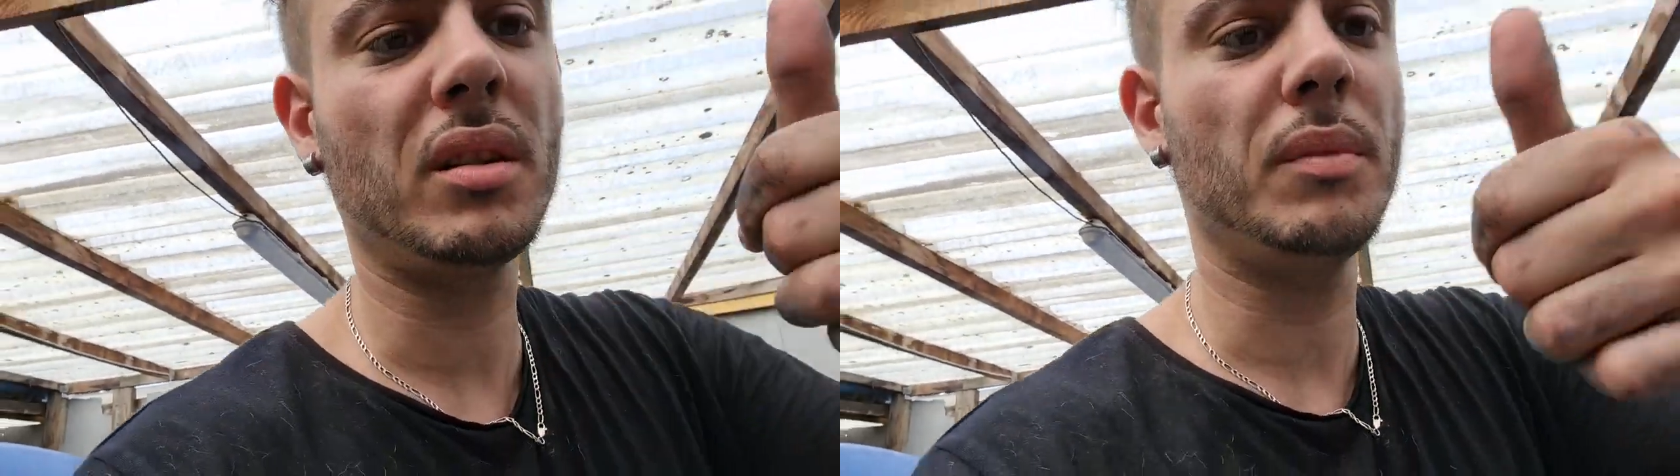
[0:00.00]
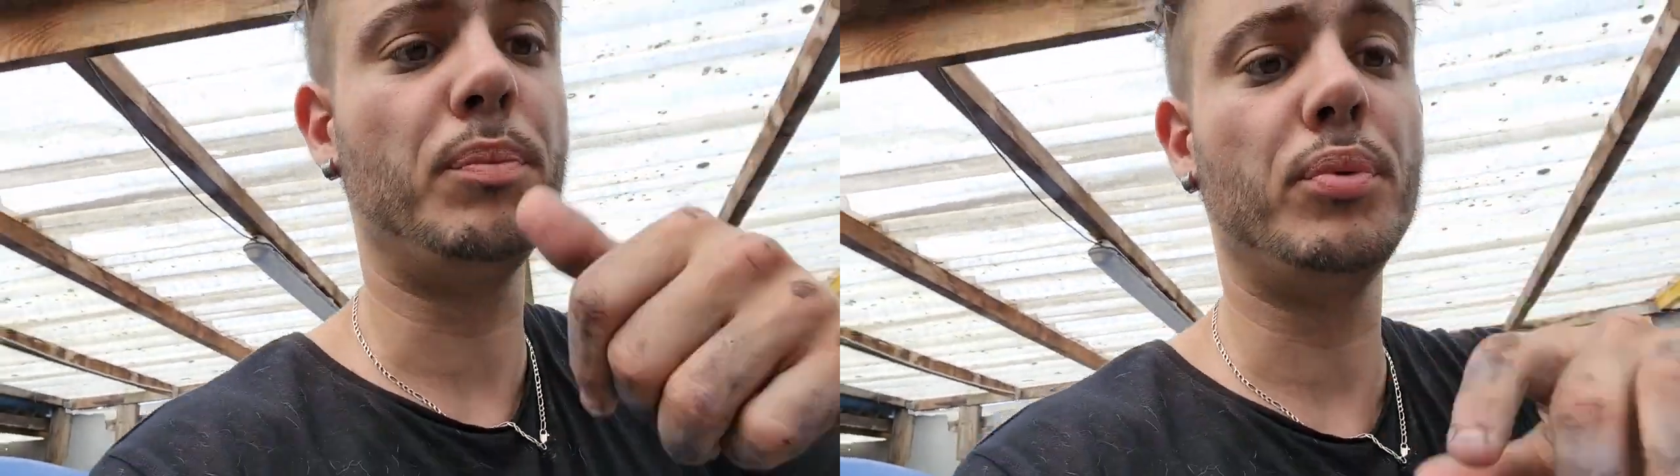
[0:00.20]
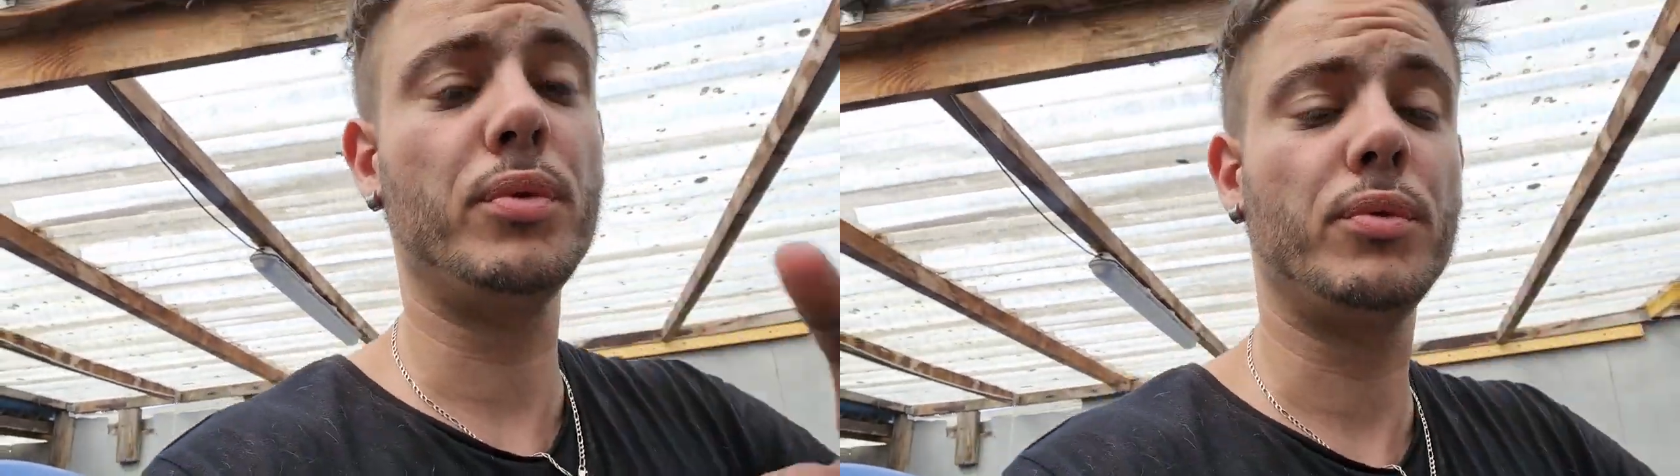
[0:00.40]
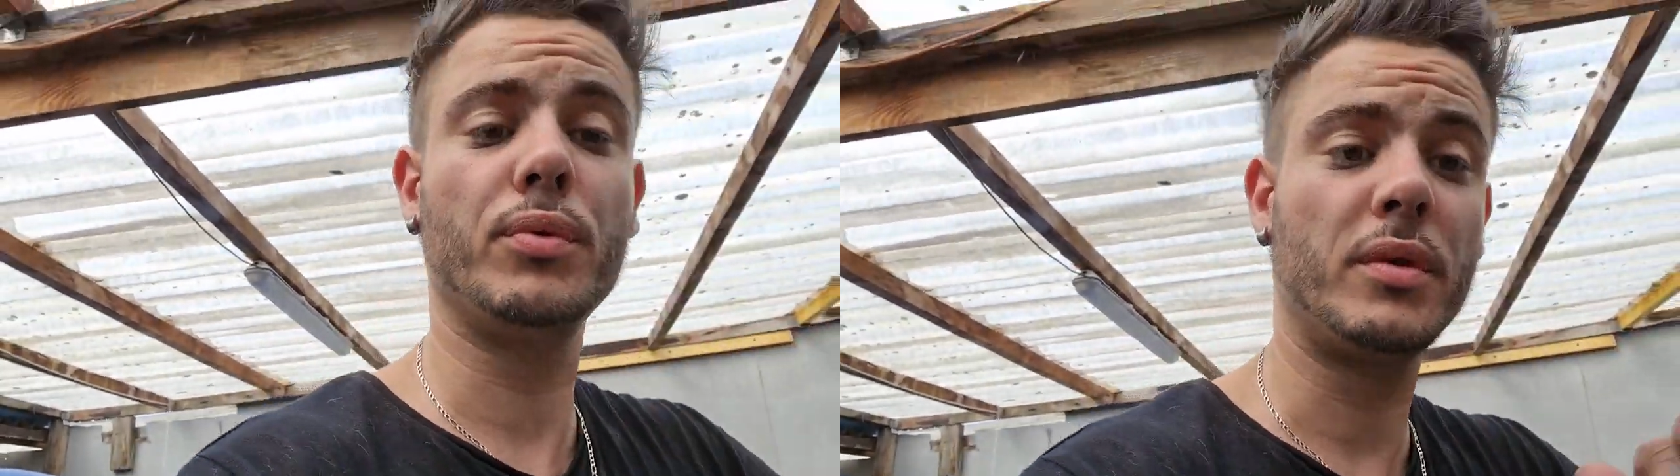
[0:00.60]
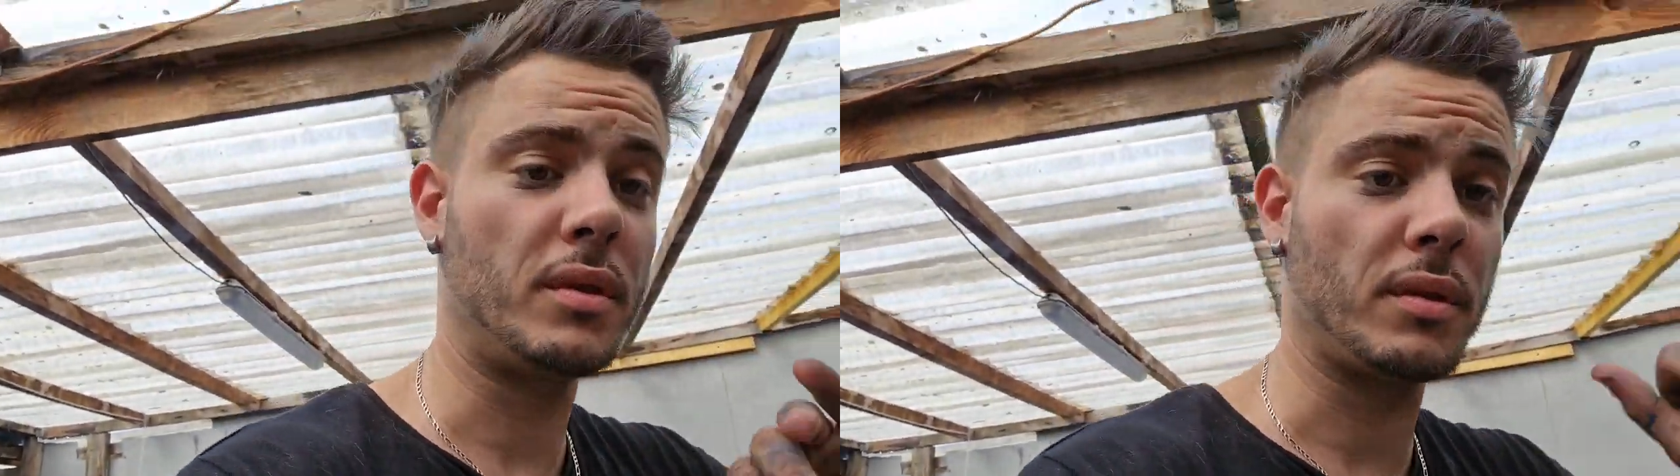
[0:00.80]
des pouces,
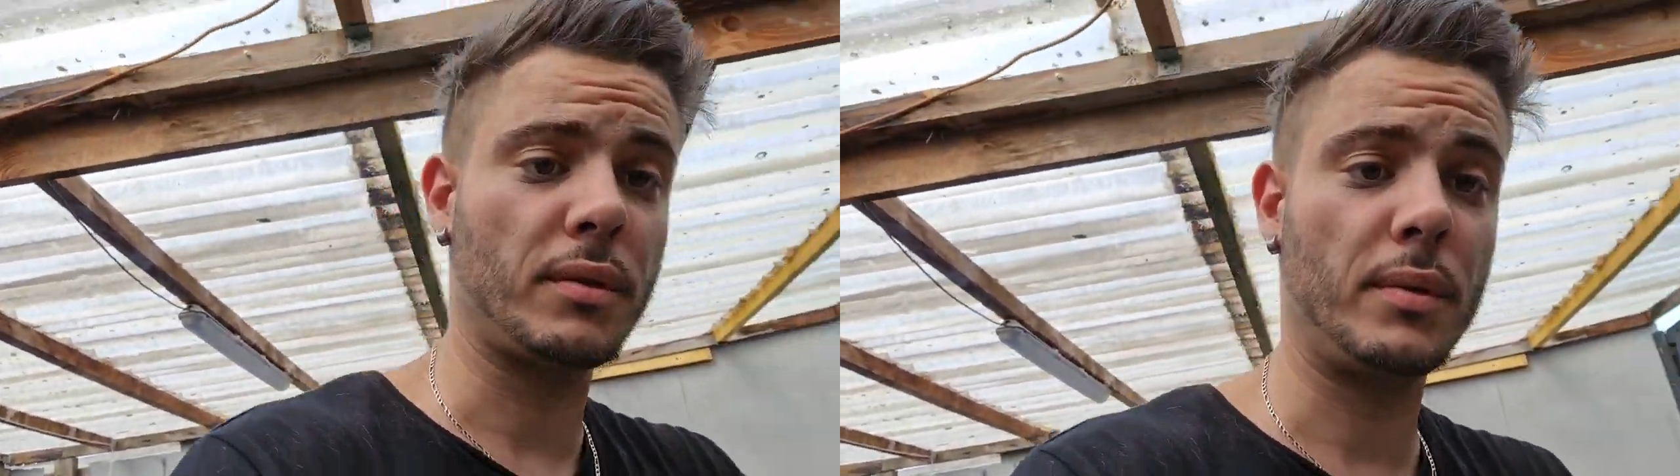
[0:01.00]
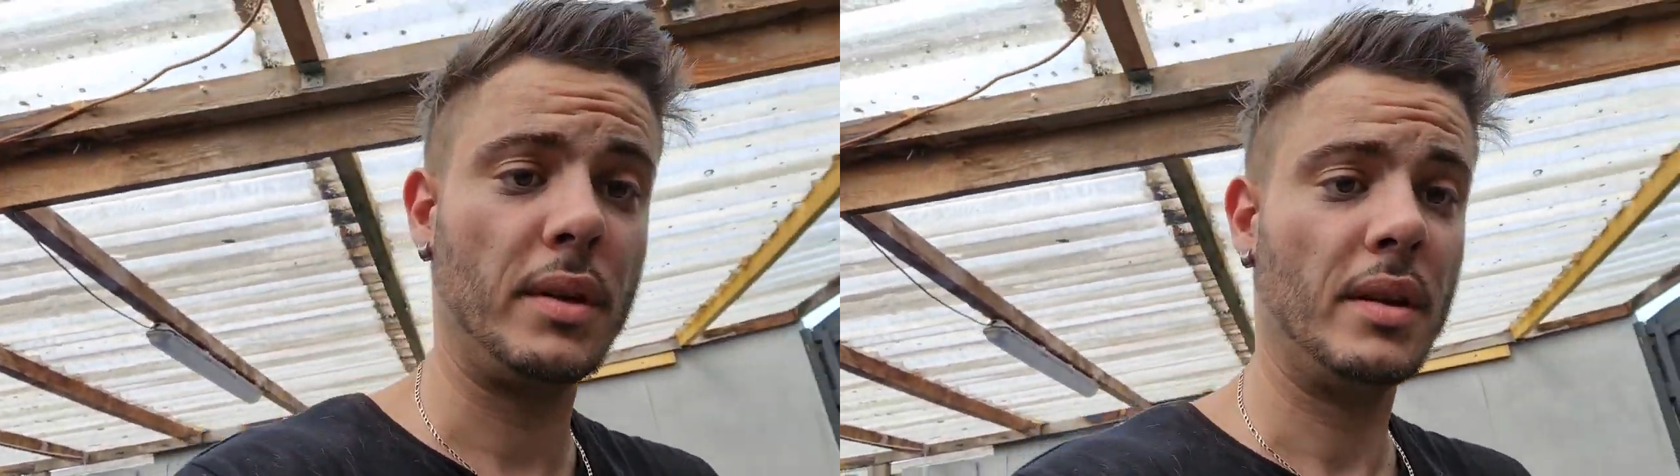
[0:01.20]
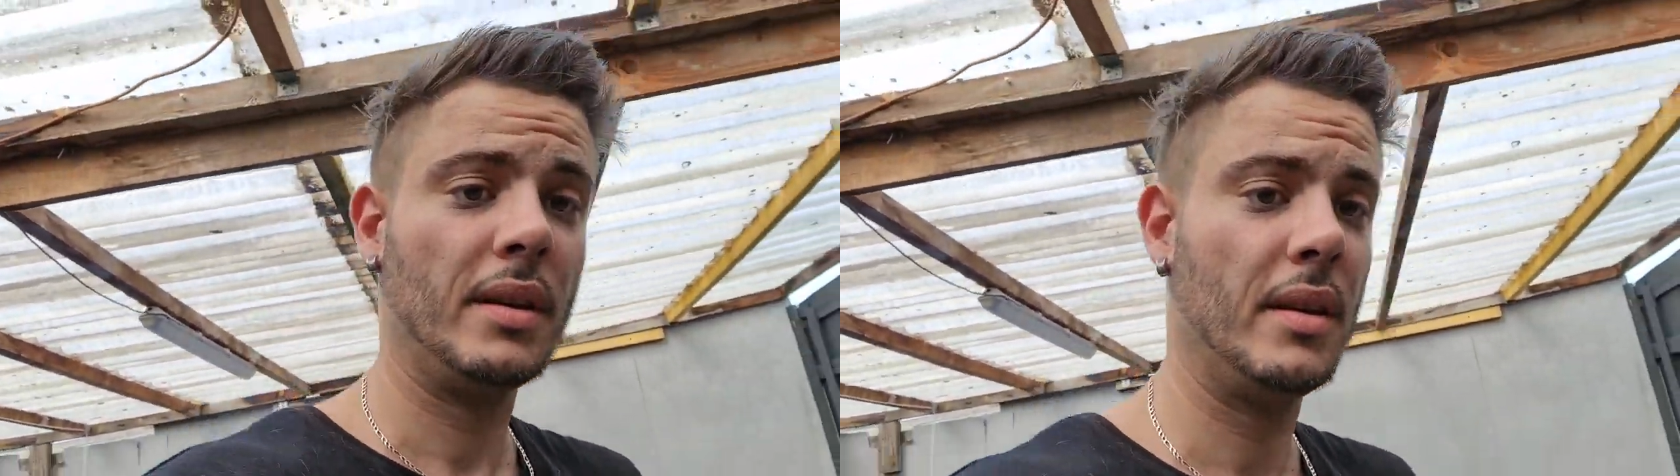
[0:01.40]
tout ce qui s'ensuit.